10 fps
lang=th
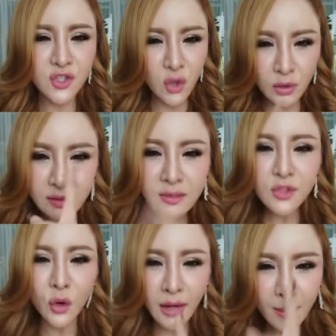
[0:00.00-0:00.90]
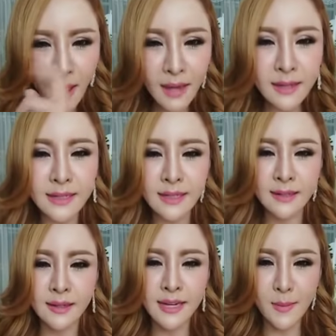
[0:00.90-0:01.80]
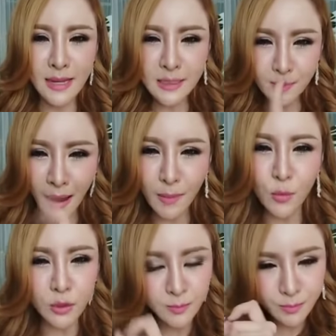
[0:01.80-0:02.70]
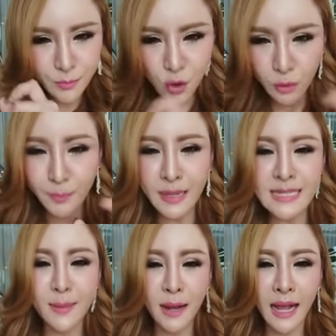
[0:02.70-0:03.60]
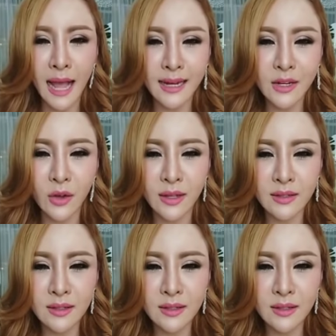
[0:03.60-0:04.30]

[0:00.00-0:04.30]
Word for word: จดจดให้แม่เลย เดี๋ยวแม่จะปักหมุดจดเป็นสมการให้หน่อย